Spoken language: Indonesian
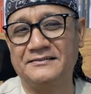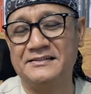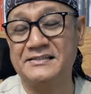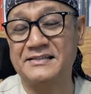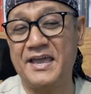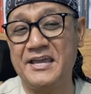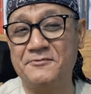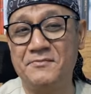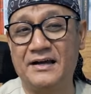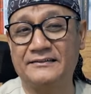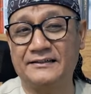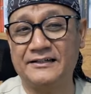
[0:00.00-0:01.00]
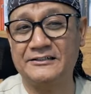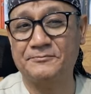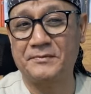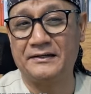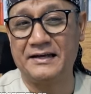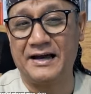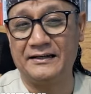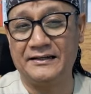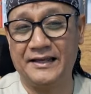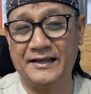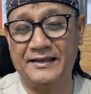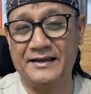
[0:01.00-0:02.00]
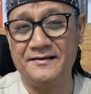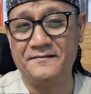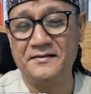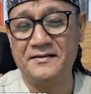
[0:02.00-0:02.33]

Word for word: Saya ingin mengatakan kepada Ade ya,